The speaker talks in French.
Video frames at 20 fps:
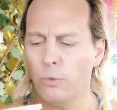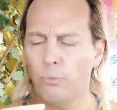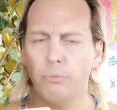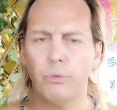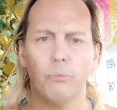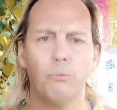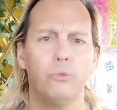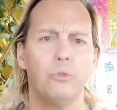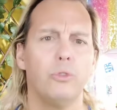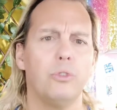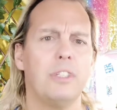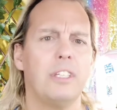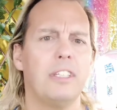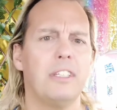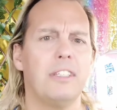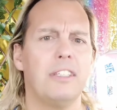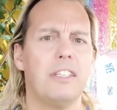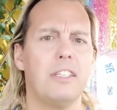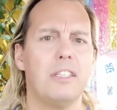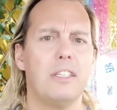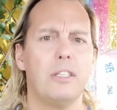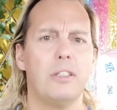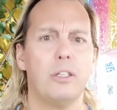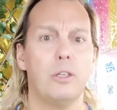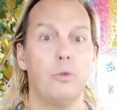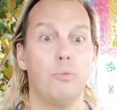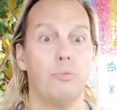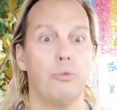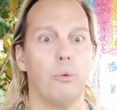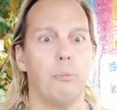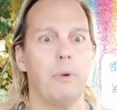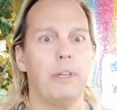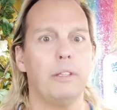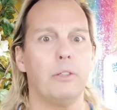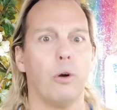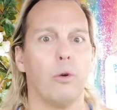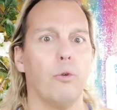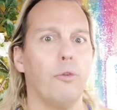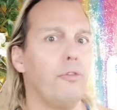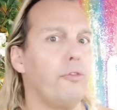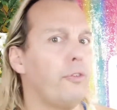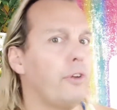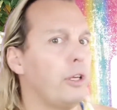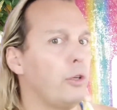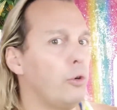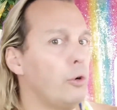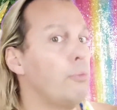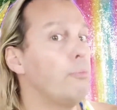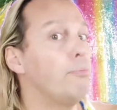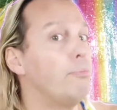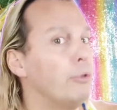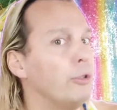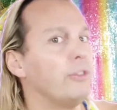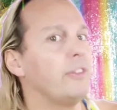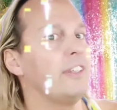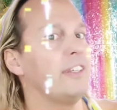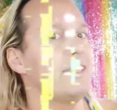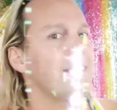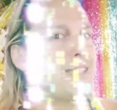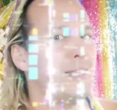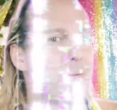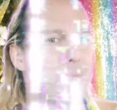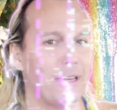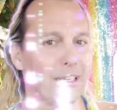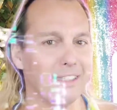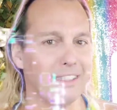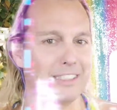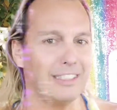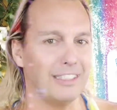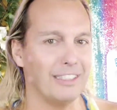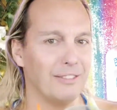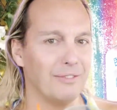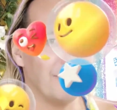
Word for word: pour me donner des idées ou pour mettre dans le frigo beauté. C'est parti.